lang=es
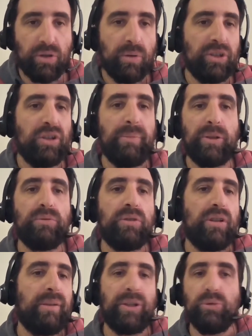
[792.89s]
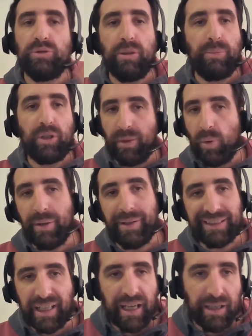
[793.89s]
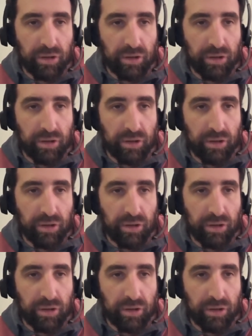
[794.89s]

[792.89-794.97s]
Yo cuando le pregunto, no le pregunto porque vuelva a entrenar